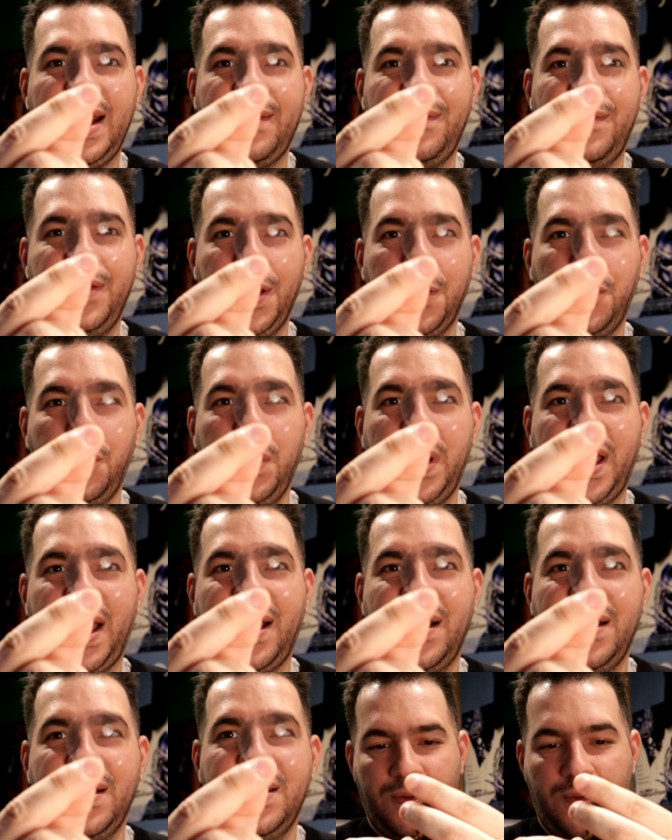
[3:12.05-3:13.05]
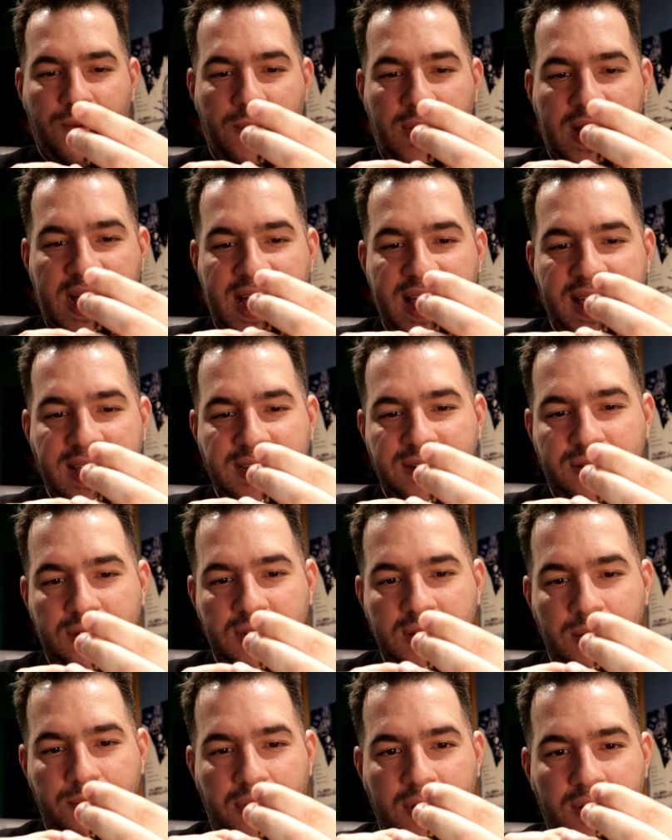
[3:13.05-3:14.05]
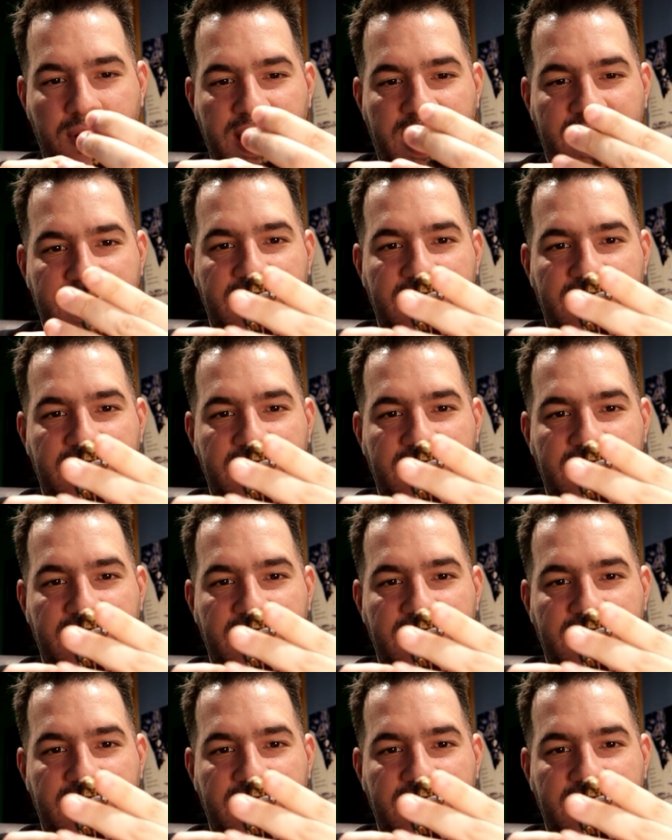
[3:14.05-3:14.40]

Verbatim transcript: la figura. Guay, esto se pone